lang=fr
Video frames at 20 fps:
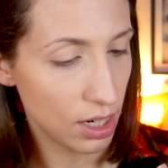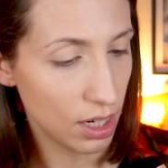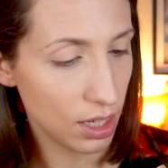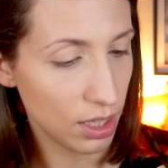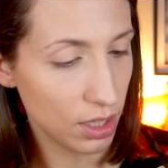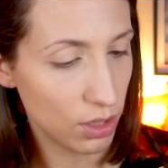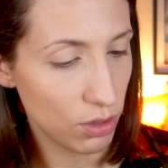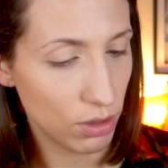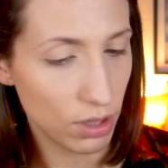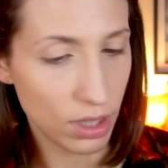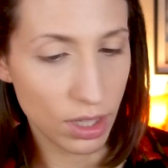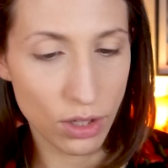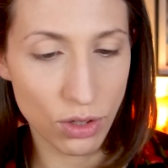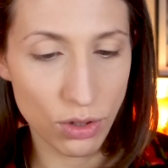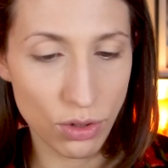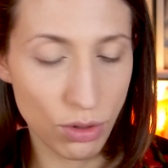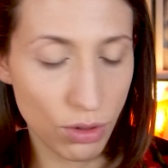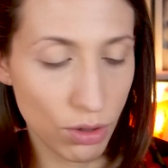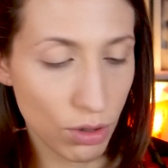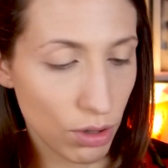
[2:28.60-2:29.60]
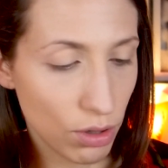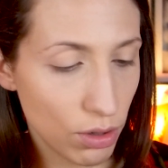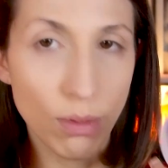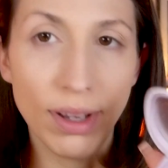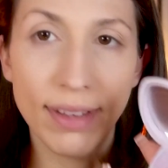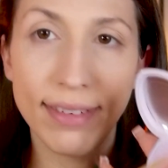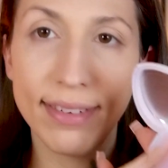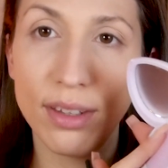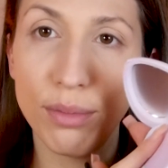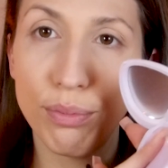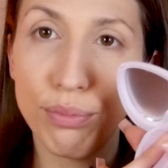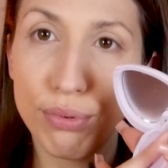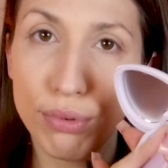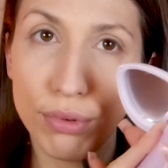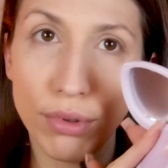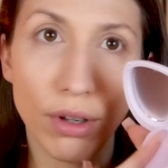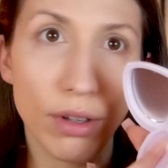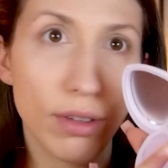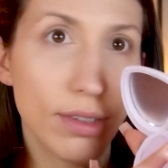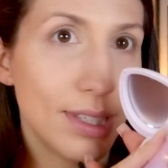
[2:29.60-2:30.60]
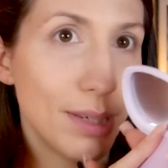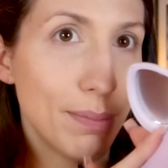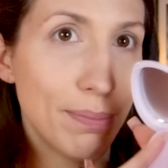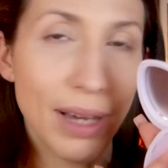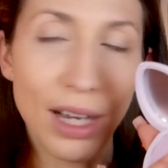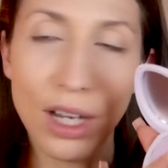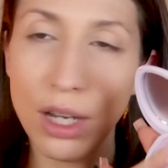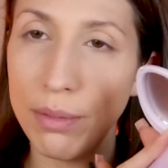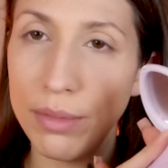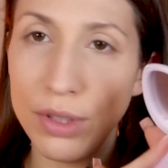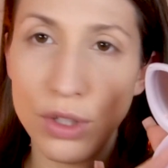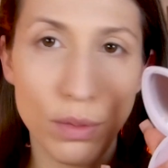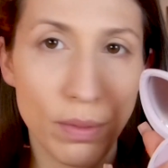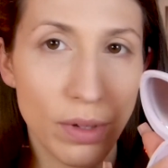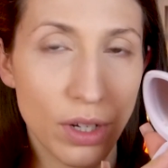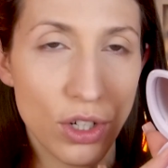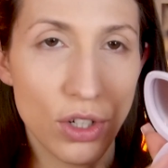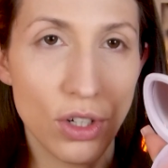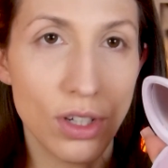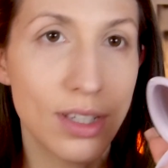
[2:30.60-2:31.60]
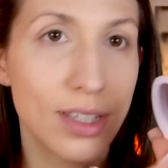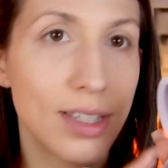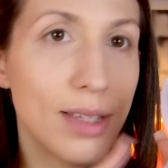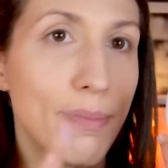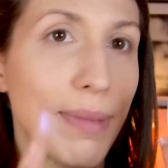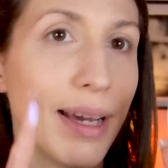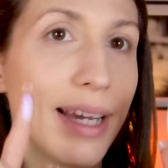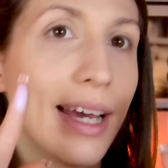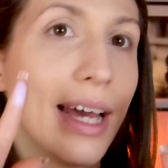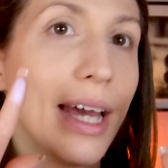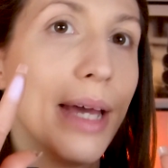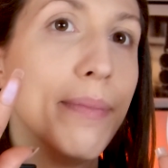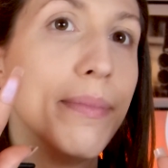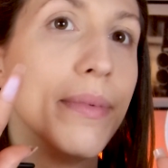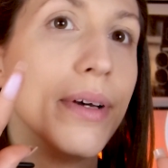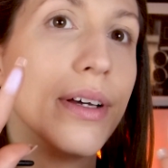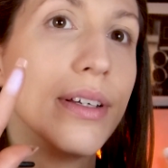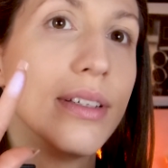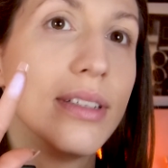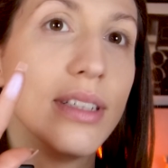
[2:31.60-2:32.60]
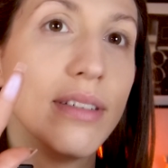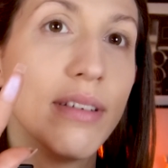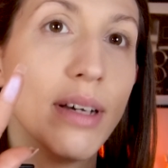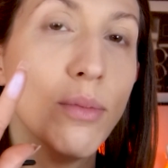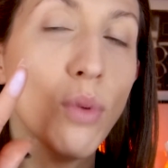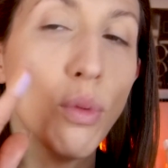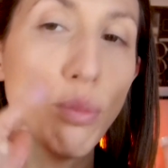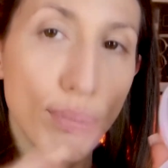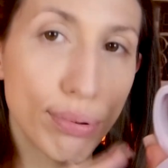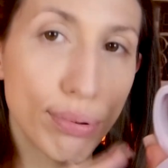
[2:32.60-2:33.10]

a l'air d'être une texture... c'est poudre. C'est pas comme les Super Shock, c'est pas crème. C'est vraiment